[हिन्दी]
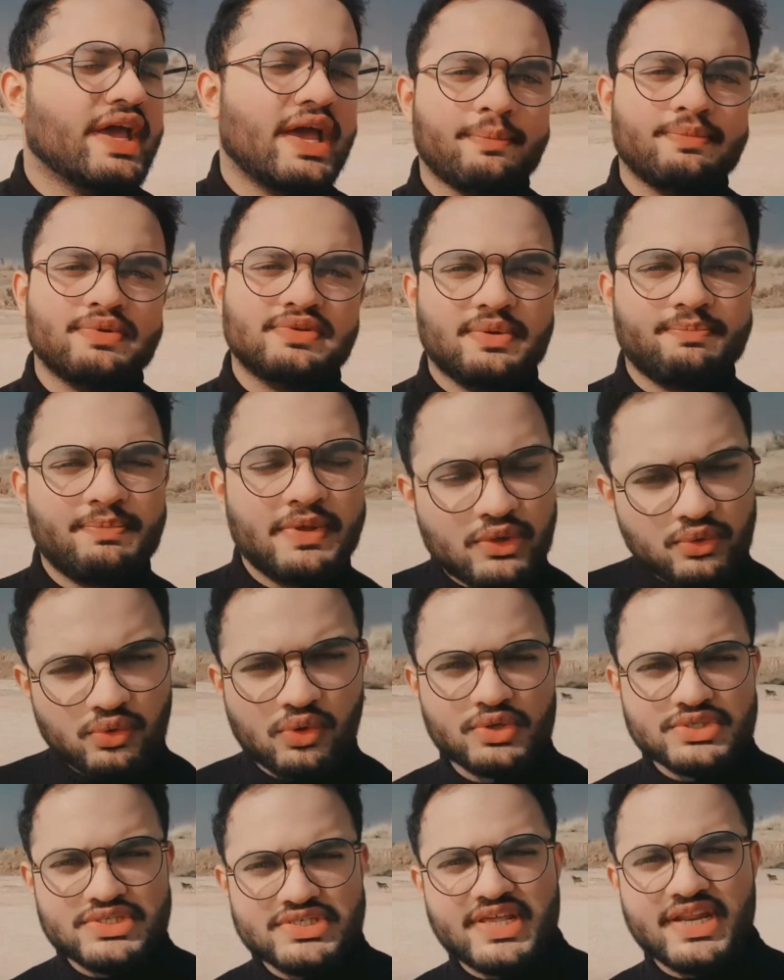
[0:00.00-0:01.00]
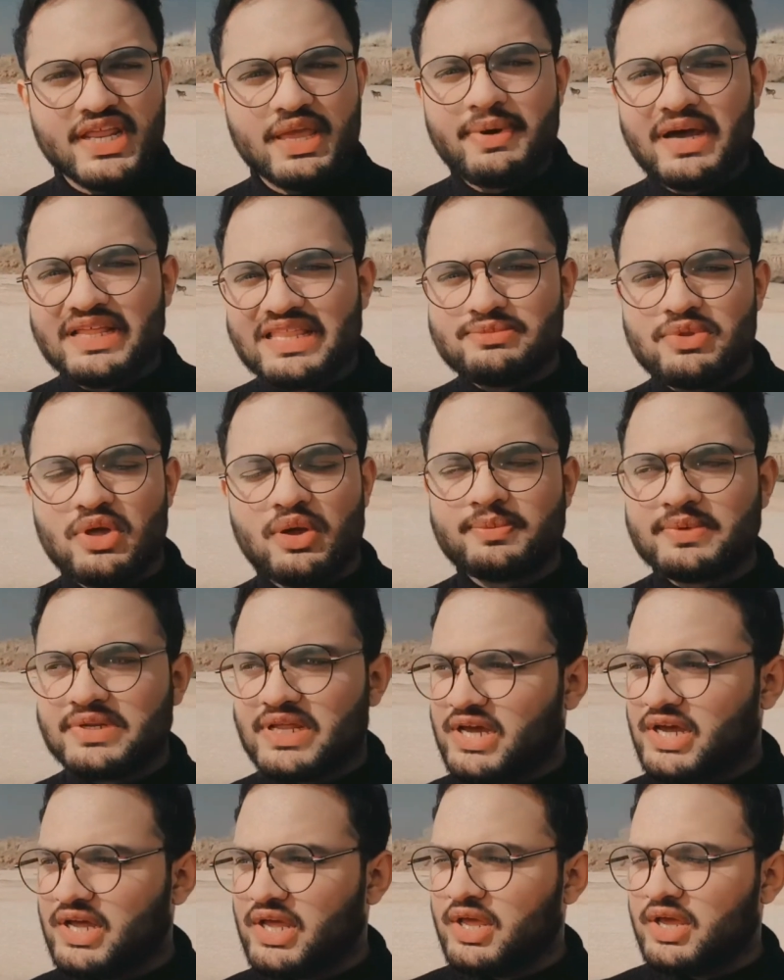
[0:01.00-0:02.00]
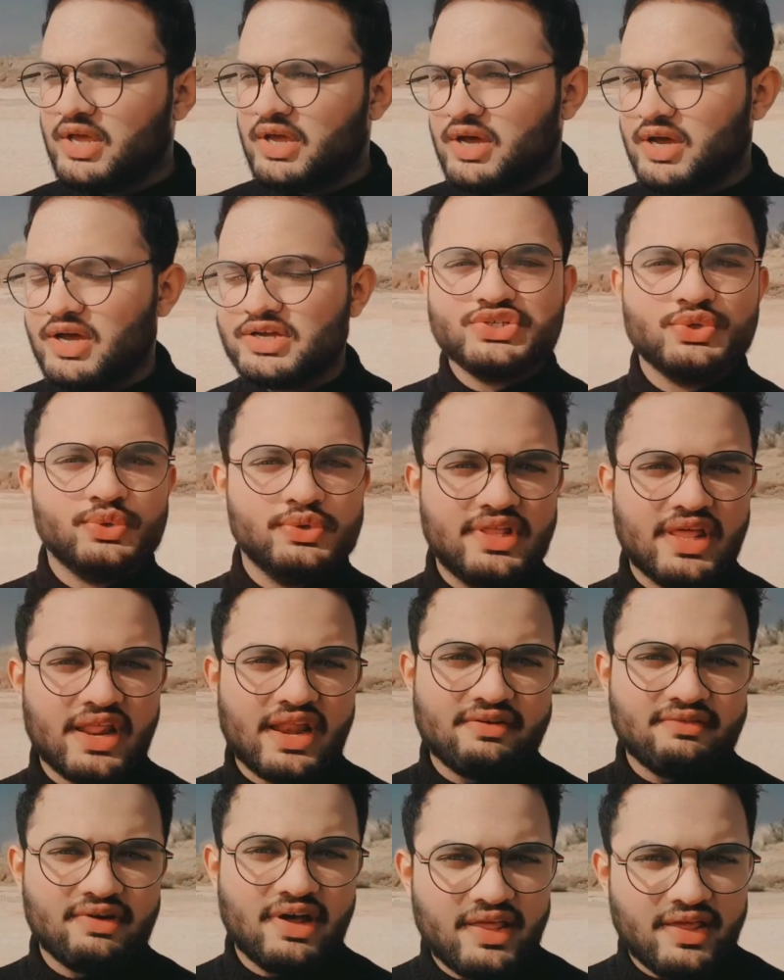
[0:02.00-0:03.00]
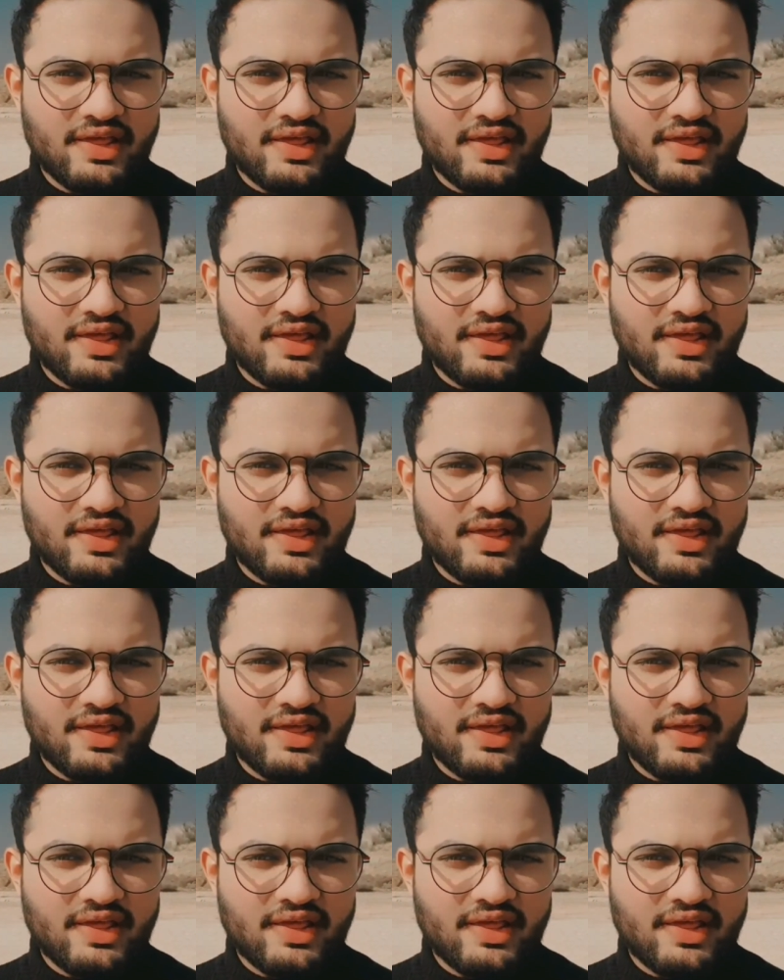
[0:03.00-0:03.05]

है अभी से बिल्कुल कुछ ही देर के बाद हम लोग अपना शूट करने वाले